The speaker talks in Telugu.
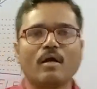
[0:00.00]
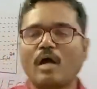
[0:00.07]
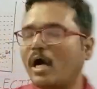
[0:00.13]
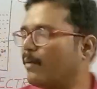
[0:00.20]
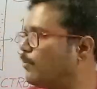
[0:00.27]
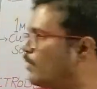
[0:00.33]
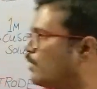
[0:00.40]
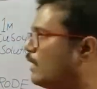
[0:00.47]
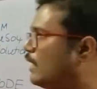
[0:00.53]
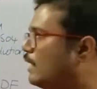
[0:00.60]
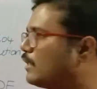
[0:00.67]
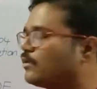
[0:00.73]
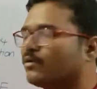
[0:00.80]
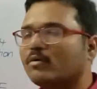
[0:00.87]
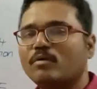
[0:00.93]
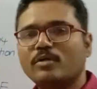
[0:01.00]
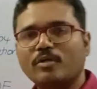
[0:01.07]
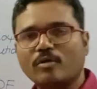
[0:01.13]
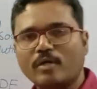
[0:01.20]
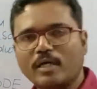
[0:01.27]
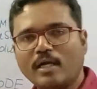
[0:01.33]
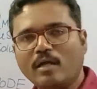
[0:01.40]
కాపర్ ఎలక్ట్రోడ్
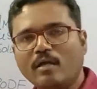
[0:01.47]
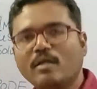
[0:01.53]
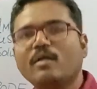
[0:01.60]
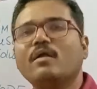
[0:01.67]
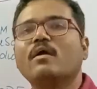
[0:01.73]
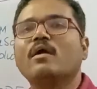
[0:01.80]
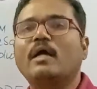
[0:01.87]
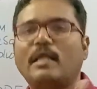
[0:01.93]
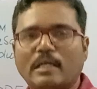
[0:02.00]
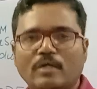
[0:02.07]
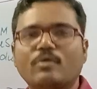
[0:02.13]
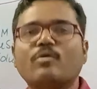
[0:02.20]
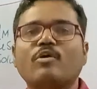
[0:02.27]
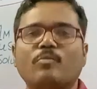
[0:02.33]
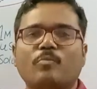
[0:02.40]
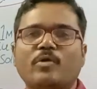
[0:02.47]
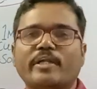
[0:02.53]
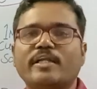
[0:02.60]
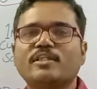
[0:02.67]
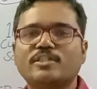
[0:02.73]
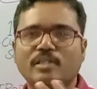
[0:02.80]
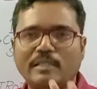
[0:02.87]
యొక్క ఎలక్ట్రోడ్
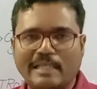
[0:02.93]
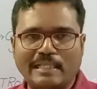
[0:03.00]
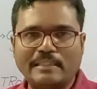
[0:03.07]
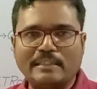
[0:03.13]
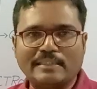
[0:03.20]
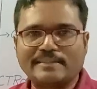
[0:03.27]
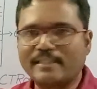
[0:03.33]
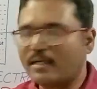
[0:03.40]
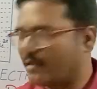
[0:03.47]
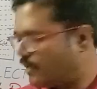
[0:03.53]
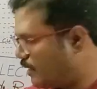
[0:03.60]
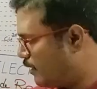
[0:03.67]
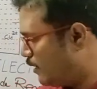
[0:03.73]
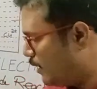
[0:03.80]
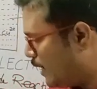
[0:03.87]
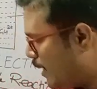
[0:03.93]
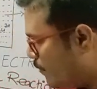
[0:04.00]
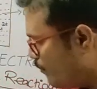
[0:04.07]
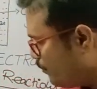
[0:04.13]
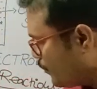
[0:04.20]
పొటెన్షియల్ ఎంత సార్ అని అంటే